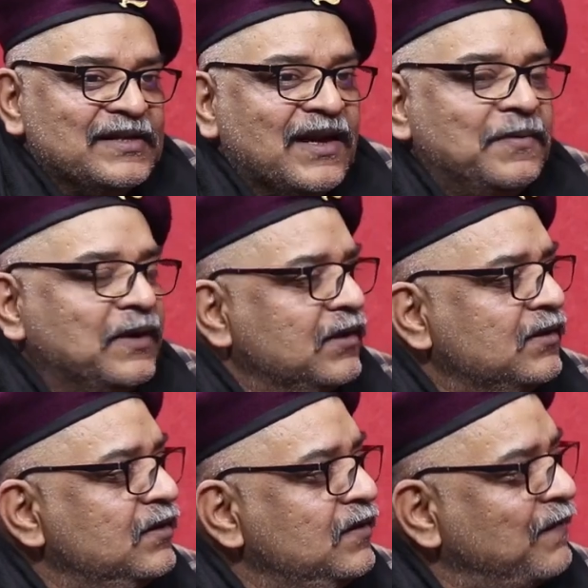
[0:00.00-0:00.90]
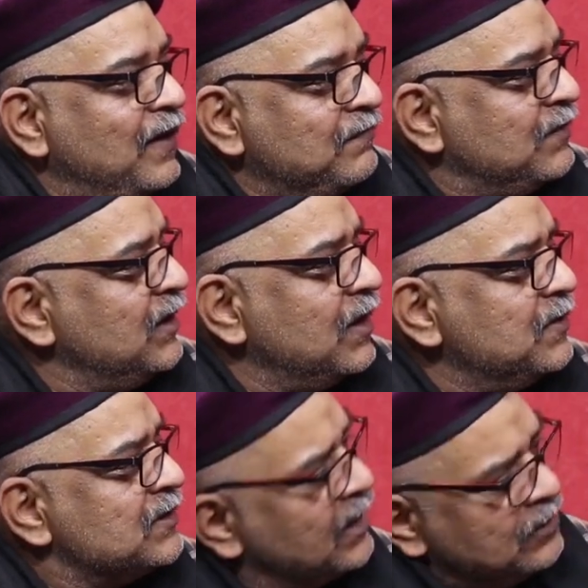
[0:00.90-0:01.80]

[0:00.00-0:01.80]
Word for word: हिसाब है इफ़ आई हैव थ्री आवर्स